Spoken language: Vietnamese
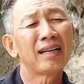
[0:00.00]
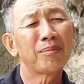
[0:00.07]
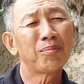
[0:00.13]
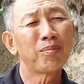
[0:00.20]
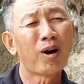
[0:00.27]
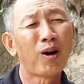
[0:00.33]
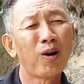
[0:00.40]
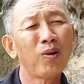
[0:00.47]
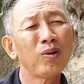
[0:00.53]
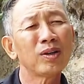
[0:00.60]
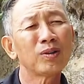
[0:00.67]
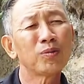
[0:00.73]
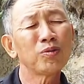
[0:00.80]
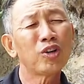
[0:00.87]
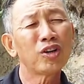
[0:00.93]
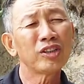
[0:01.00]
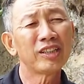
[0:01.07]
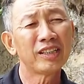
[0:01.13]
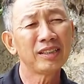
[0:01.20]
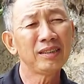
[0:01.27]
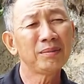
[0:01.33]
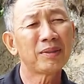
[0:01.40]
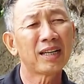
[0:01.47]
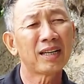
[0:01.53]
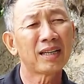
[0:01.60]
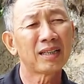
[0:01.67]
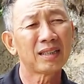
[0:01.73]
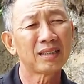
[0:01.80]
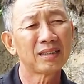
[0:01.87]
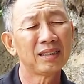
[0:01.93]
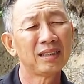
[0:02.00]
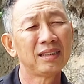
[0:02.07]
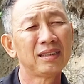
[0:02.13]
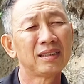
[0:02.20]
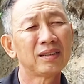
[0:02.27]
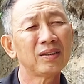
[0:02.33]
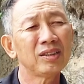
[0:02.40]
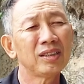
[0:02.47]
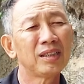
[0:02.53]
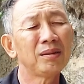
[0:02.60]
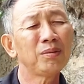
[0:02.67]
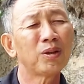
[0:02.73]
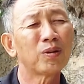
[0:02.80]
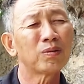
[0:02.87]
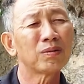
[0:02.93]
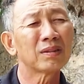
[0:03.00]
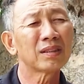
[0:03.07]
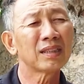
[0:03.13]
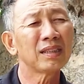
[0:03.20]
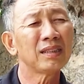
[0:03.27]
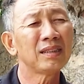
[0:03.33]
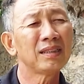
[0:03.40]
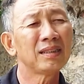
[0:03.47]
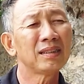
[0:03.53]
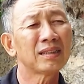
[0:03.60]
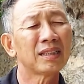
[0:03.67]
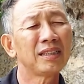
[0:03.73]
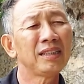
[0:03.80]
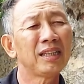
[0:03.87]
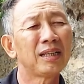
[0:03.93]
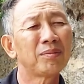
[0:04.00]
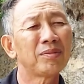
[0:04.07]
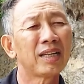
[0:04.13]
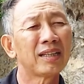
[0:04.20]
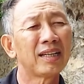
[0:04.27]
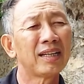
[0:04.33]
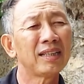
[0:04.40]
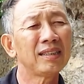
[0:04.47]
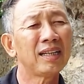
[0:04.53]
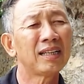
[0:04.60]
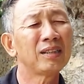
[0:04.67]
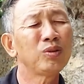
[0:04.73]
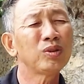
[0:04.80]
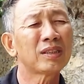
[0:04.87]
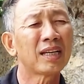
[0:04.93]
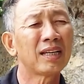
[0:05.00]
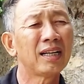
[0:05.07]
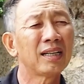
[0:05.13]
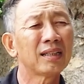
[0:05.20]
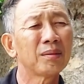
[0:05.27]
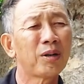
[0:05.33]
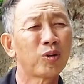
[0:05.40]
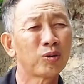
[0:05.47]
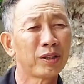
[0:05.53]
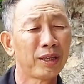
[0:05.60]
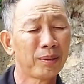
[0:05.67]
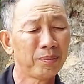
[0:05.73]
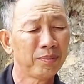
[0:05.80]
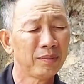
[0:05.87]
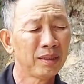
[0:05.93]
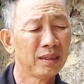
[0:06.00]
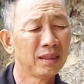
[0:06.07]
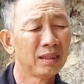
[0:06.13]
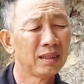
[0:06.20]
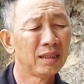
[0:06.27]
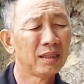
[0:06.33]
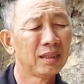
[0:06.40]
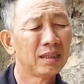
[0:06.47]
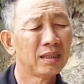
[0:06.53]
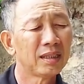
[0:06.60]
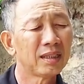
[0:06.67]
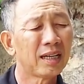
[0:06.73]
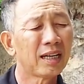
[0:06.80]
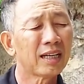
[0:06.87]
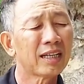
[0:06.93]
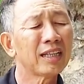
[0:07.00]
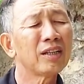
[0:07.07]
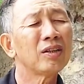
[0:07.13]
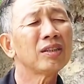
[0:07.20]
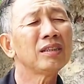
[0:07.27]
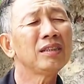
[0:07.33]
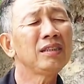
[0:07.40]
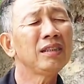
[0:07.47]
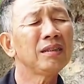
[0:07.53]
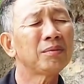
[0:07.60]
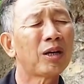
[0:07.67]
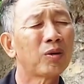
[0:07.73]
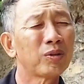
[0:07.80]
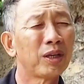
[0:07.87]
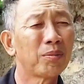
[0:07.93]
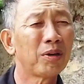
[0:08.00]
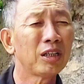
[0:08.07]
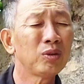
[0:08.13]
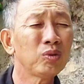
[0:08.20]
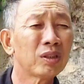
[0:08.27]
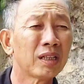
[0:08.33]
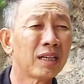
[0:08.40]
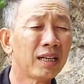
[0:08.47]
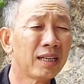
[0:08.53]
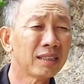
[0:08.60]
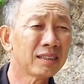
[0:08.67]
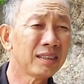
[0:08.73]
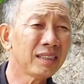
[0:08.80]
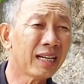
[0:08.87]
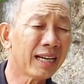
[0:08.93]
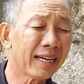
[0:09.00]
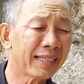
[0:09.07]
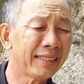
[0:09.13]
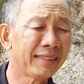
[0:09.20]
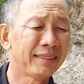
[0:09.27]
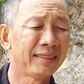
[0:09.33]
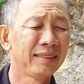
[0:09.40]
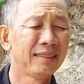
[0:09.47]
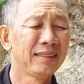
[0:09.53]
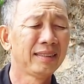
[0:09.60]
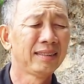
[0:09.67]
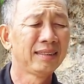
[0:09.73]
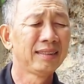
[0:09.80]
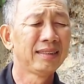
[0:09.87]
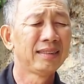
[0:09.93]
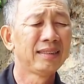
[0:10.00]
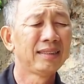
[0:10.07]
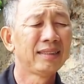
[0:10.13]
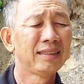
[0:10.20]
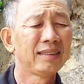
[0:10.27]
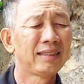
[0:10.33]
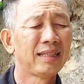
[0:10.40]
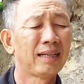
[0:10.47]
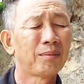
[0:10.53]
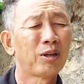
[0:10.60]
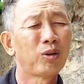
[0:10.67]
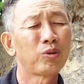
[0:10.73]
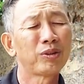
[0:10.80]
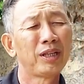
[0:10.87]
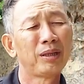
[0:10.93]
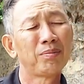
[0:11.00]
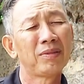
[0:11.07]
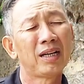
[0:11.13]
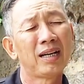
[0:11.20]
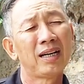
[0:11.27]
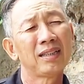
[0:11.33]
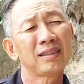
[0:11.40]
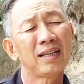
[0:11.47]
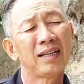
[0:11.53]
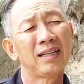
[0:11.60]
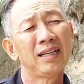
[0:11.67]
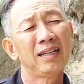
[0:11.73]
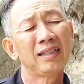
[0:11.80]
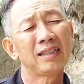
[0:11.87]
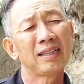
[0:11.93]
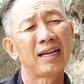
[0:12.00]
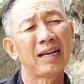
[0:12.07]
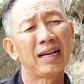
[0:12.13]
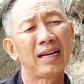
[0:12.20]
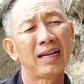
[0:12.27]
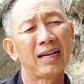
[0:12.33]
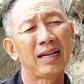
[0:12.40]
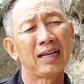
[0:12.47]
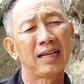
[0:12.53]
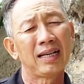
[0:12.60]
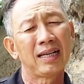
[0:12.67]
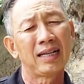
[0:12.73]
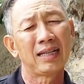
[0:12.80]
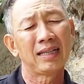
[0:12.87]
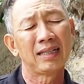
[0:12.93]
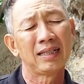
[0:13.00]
anh Năm Bổ cũng có giữ mà người ừ, có giữ một cái kỷ niệm là để ở núi Tà Lơn cái màu nhiệm dạ yeah. cái đó thứ nhất màu nhiệm ở núi Tà Lơn thứ hai là màu nhiệm là ở Tà Lơn là